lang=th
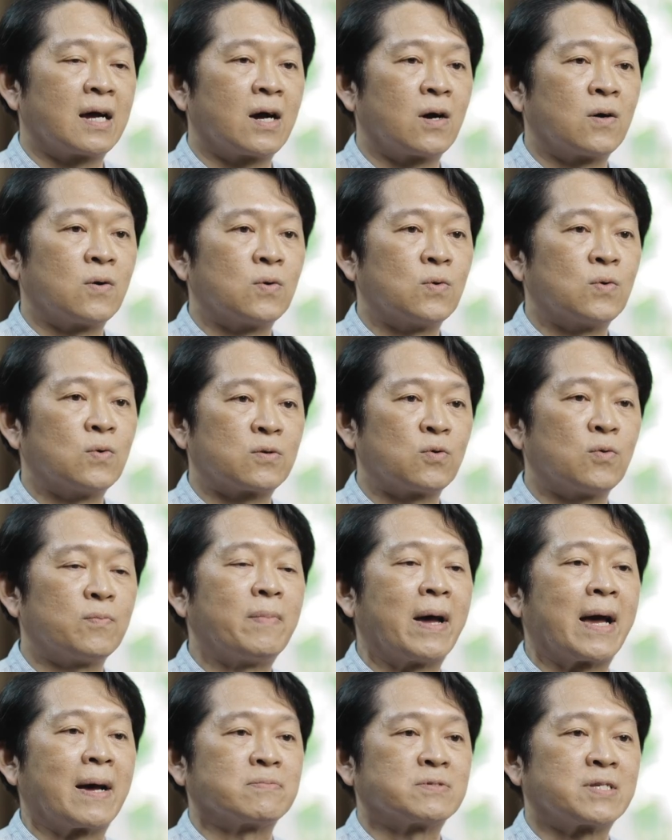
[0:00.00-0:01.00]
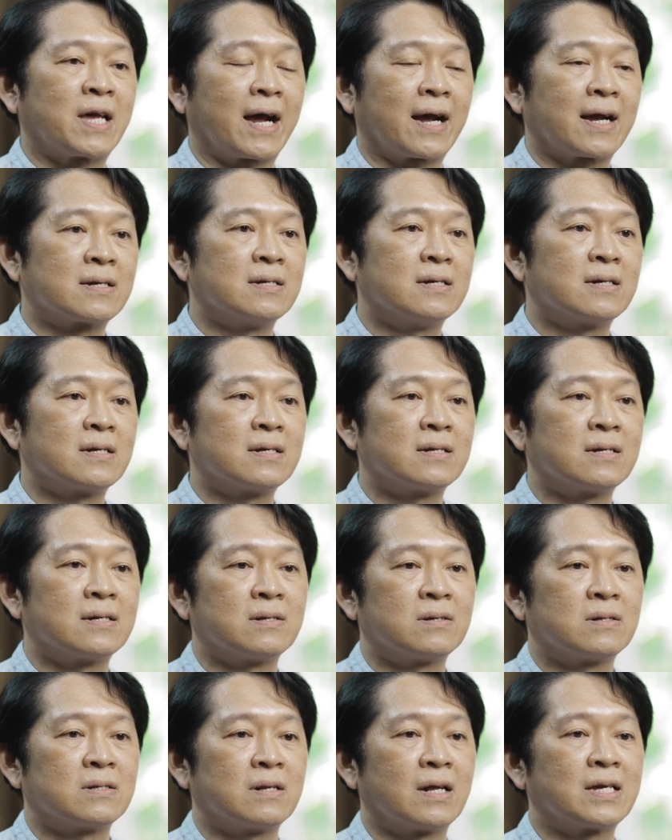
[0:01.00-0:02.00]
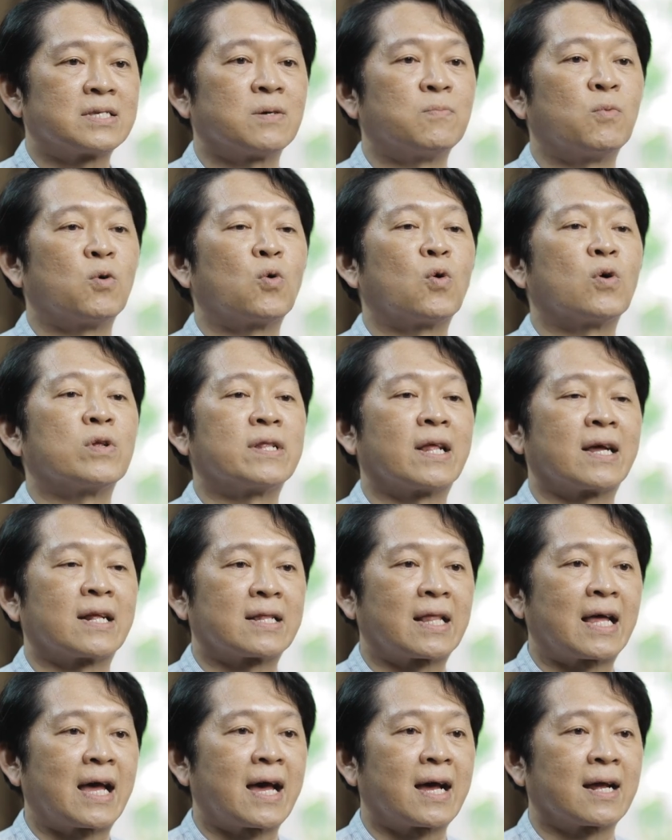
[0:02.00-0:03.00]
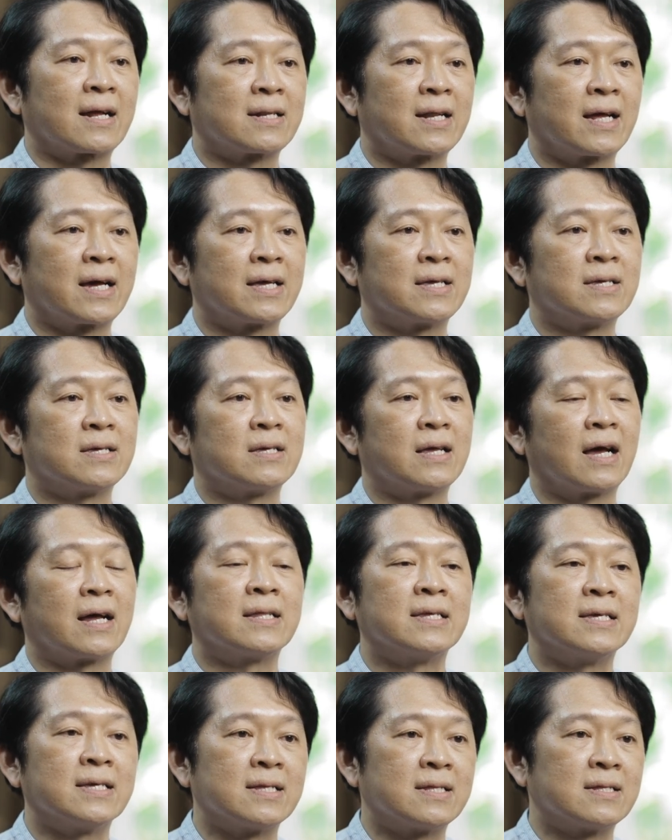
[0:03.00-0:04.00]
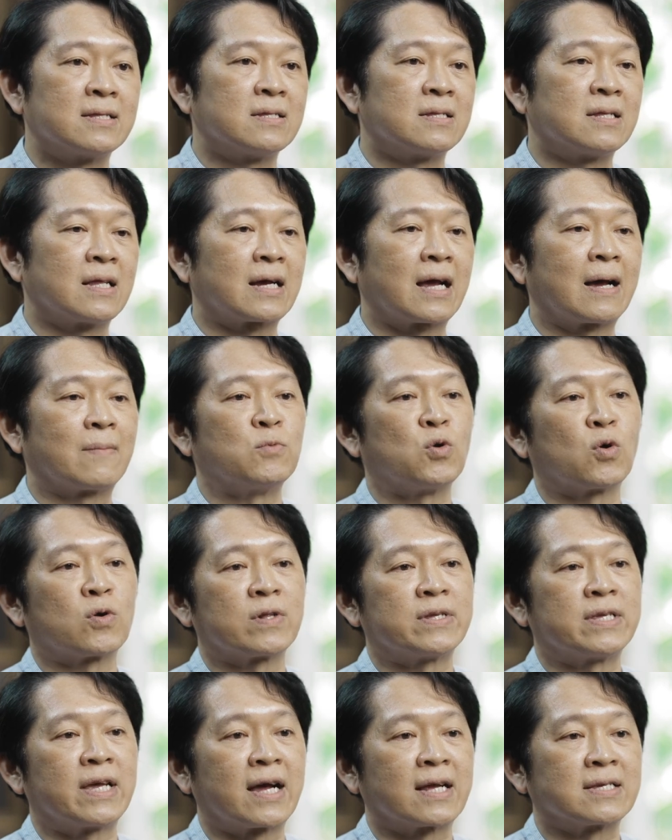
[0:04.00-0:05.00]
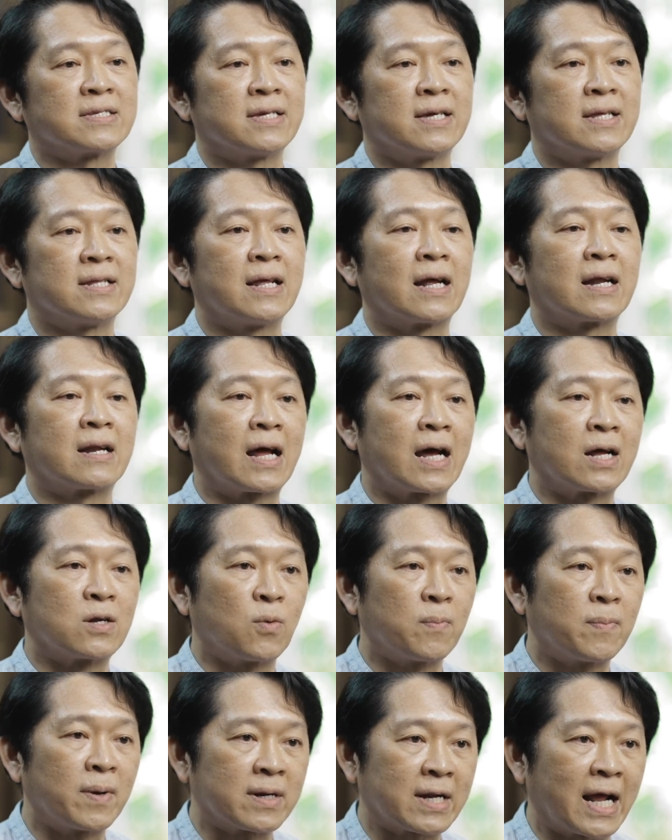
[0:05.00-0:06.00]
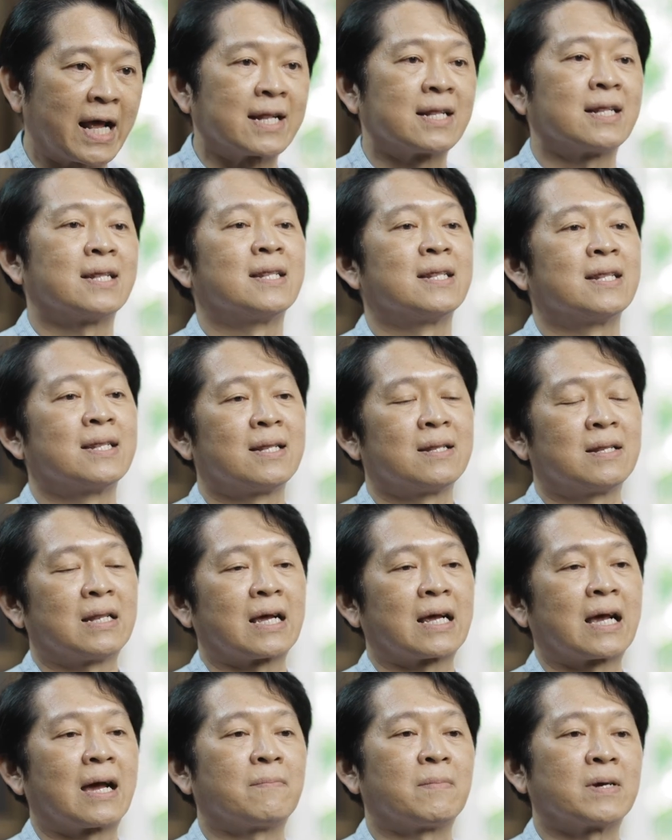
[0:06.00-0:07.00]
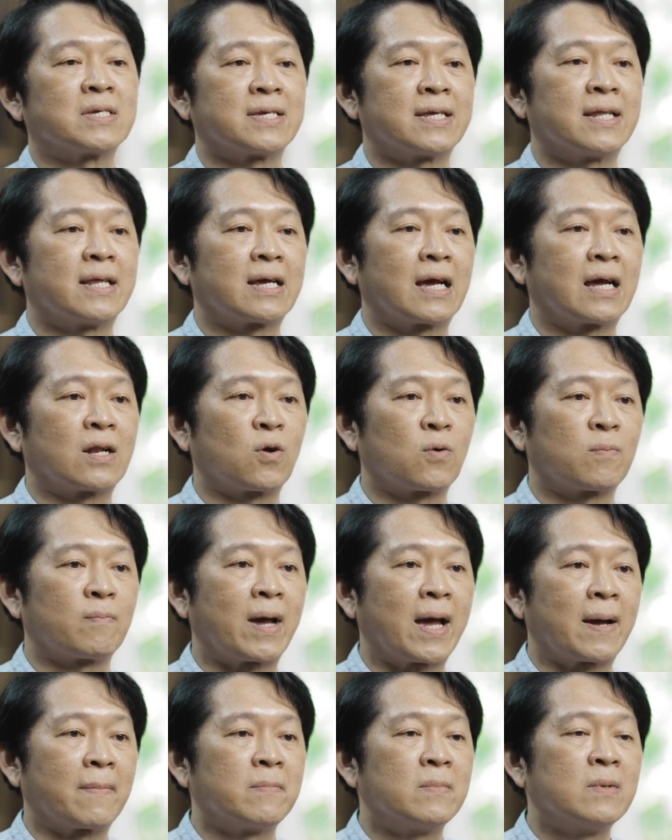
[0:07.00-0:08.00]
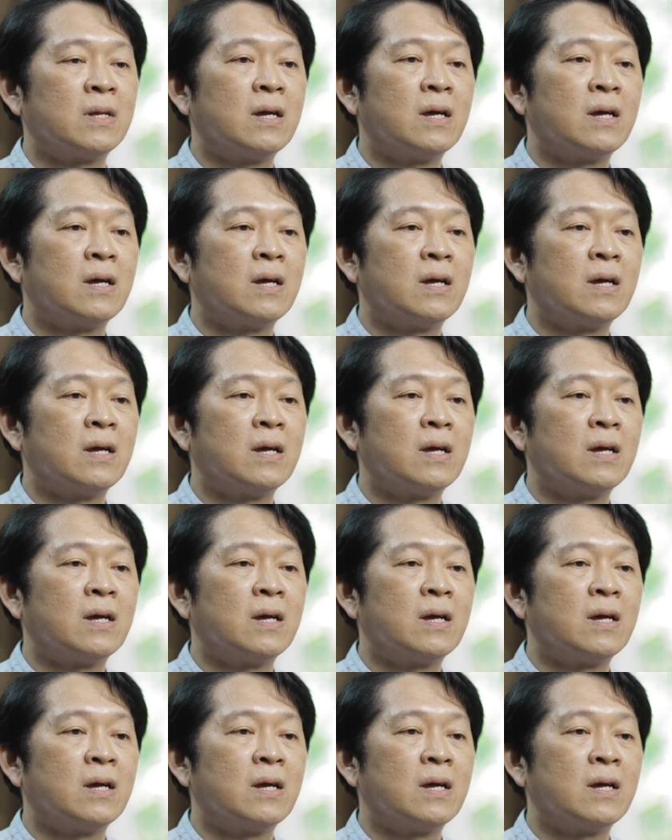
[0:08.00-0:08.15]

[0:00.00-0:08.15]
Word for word: เอารูปแบบจากเครื่องราชมงคลต่างๆในอดีตนะครับยกตัวอย่างเช่นดารานพรัตน์นะครับมาใช้ในการออกแบบ